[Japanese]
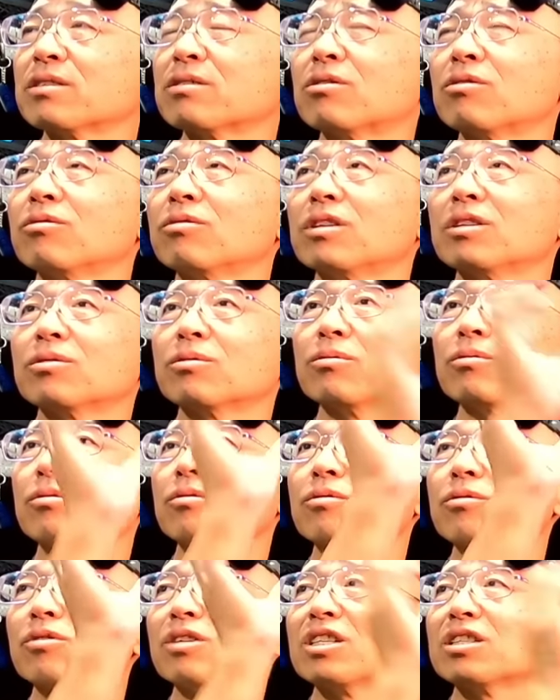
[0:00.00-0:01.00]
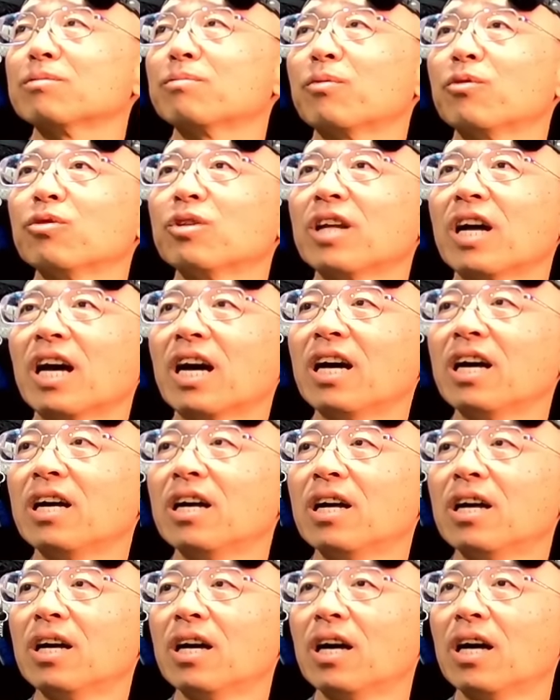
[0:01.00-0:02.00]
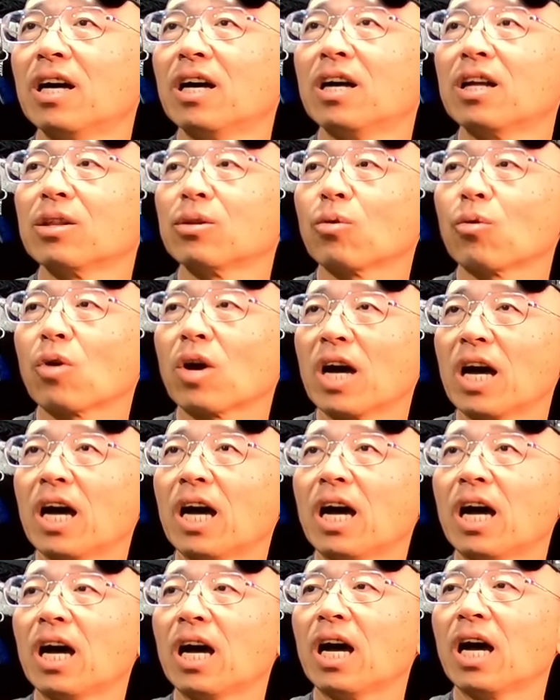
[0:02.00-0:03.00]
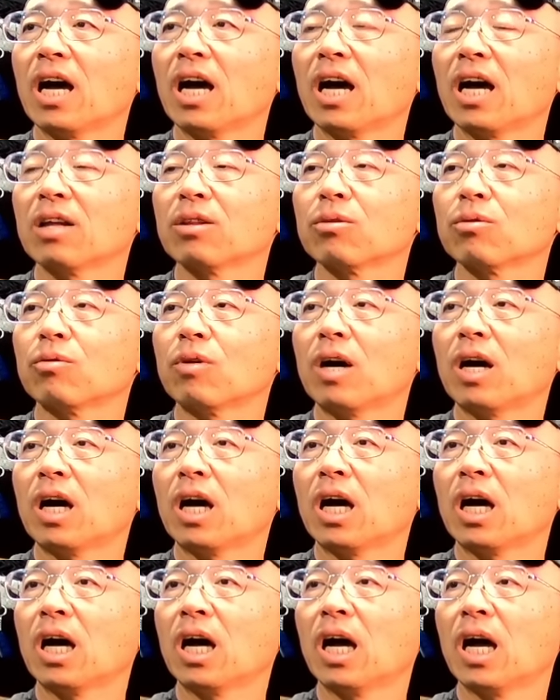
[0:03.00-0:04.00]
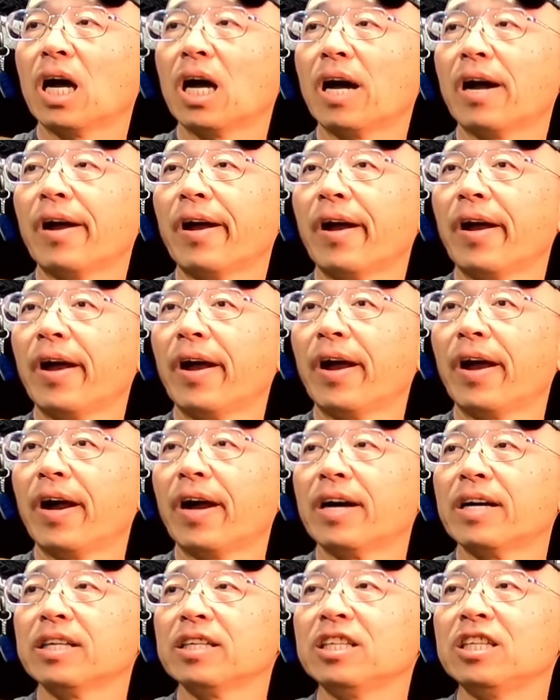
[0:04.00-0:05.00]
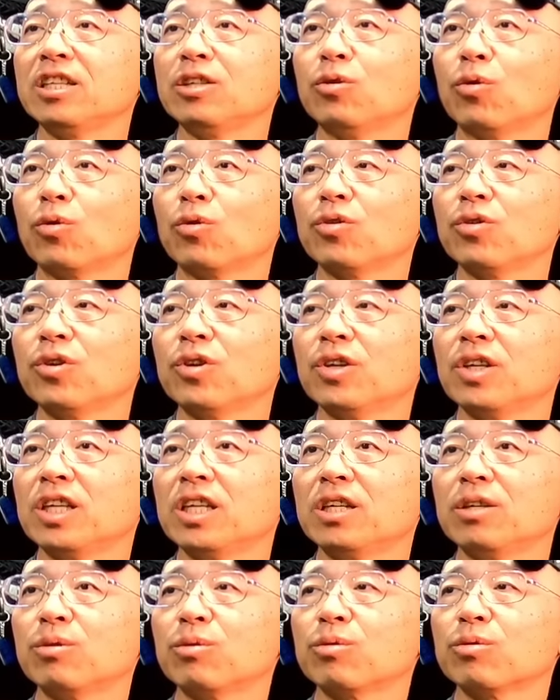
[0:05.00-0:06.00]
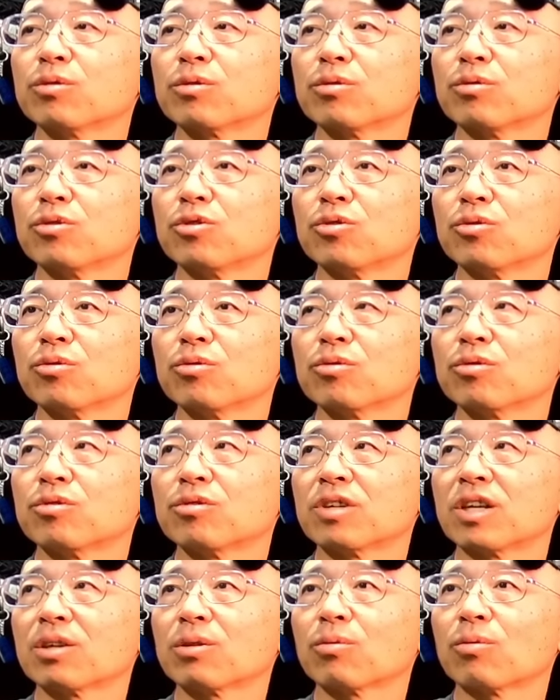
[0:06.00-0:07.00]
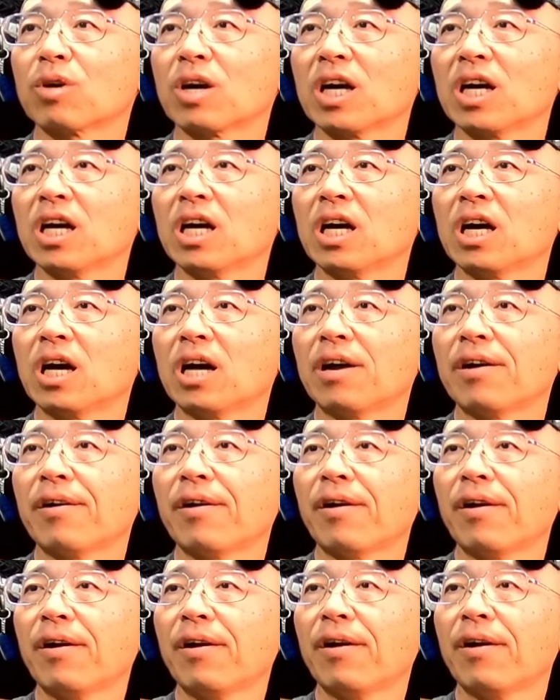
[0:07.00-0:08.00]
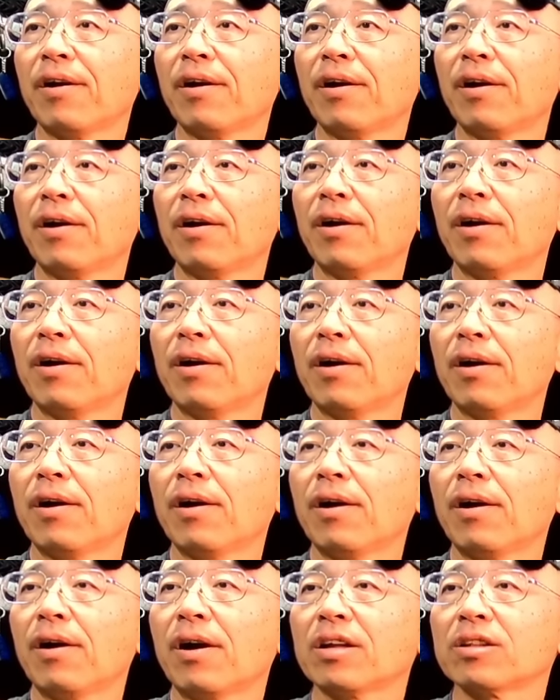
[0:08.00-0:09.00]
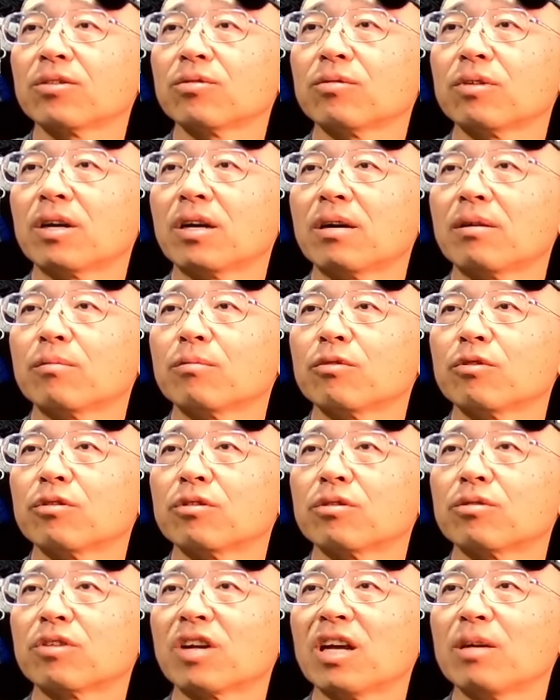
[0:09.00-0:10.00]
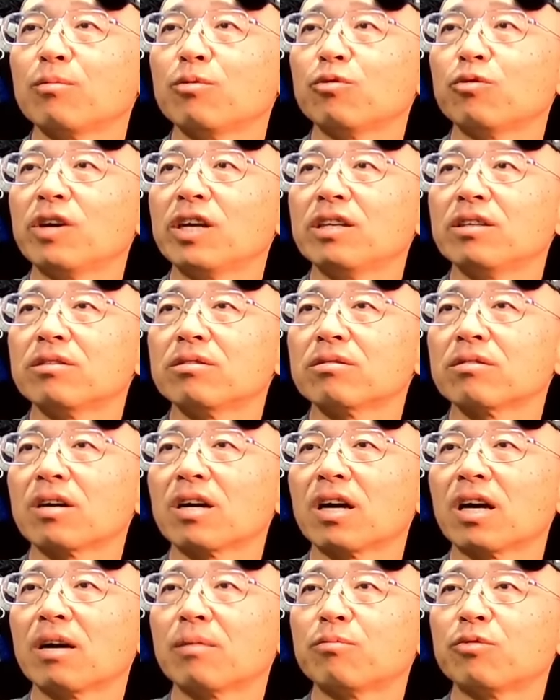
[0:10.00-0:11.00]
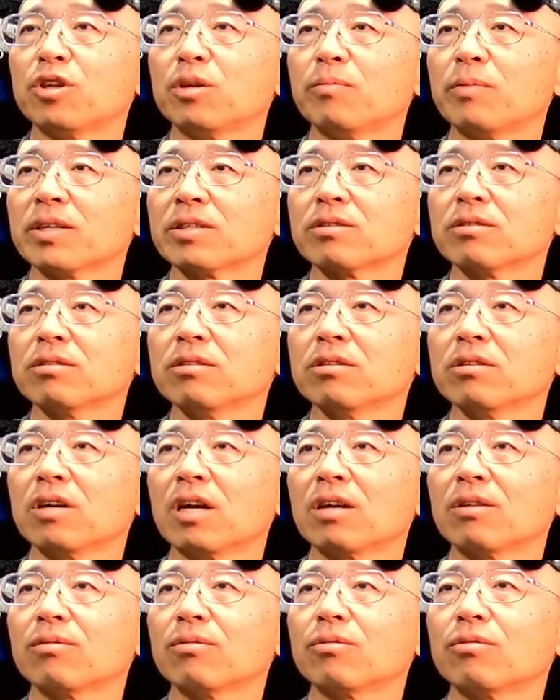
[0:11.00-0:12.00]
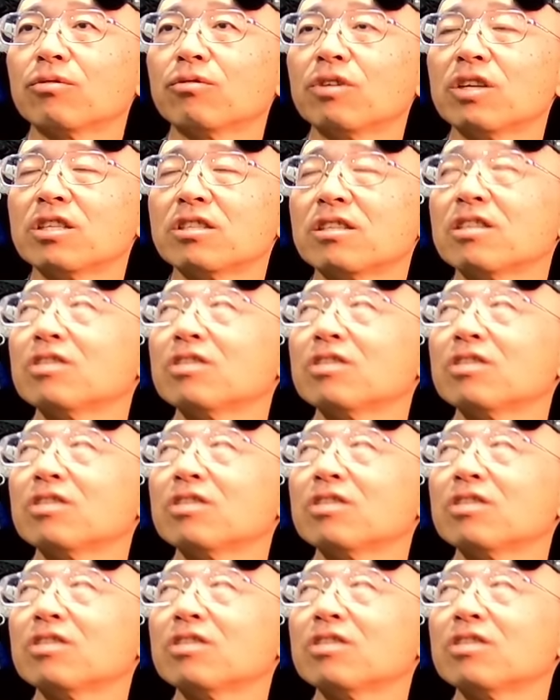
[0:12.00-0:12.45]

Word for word: て言ってそのトランスポンダーとかあとは E ログ E ログの装置をどうするかとか、あとはドライブウェイズかプリパスあのウェイステー